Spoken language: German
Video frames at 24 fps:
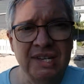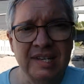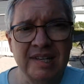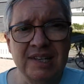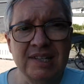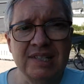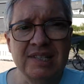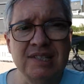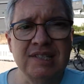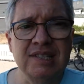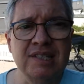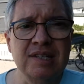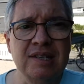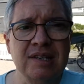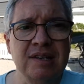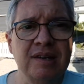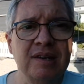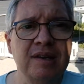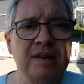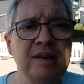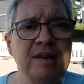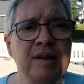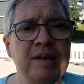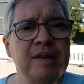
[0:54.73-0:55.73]
ist
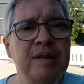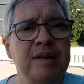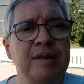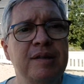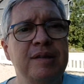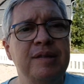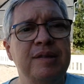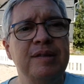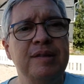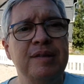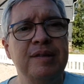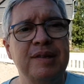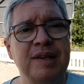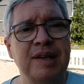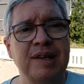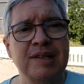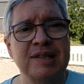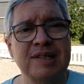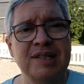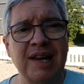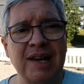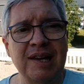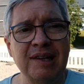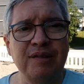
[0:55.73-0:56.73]
der
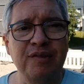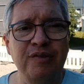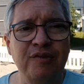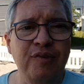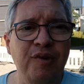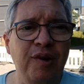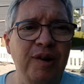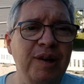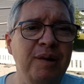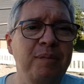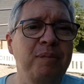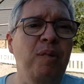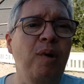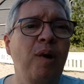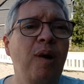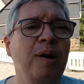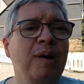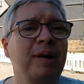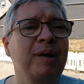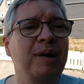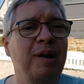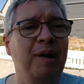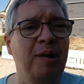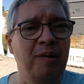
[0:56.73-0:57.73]
Zeit vor dem
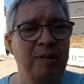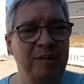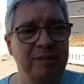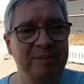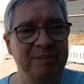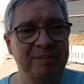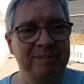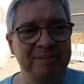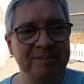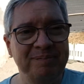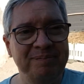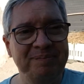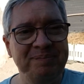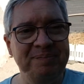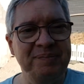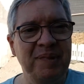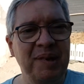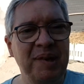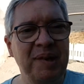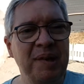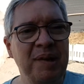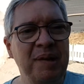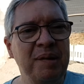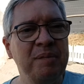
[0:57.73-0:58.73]
Morgengrauen,
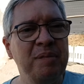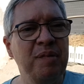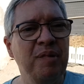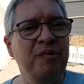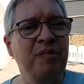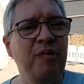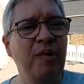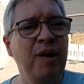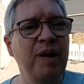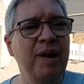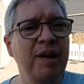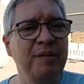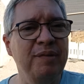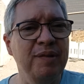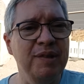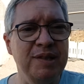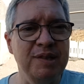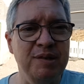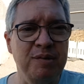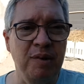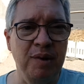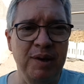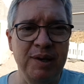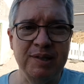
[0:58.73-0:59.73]
bevor
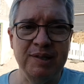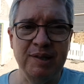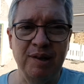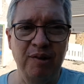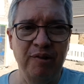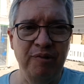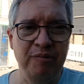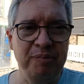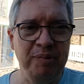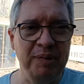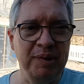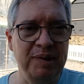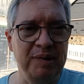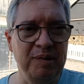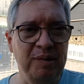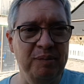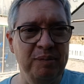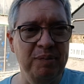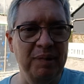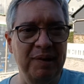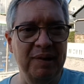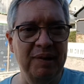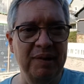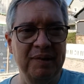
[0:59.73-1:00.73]
etwas Neues aufbricht
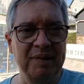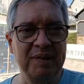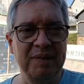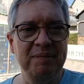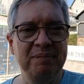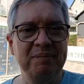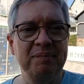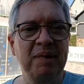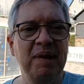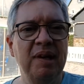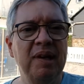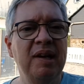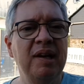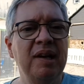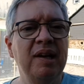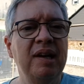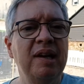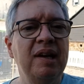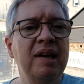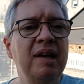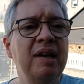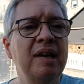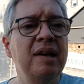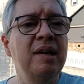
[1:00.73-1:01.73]
und beginnt.
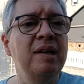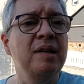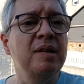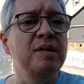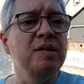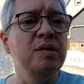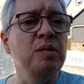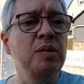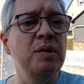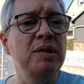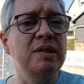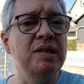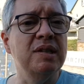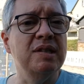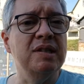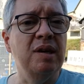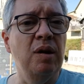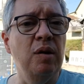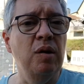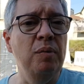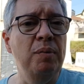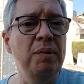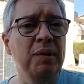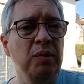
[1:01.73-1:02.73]
So ist es
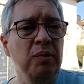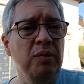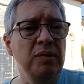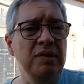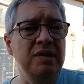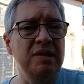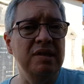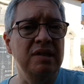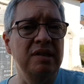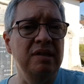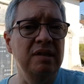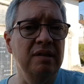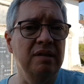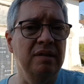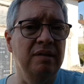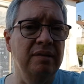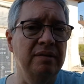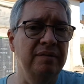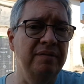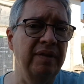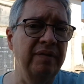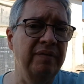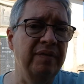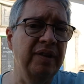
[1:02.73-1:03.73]
auch mit uns hier,
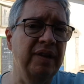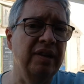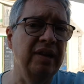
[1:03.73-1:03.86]
wenn wir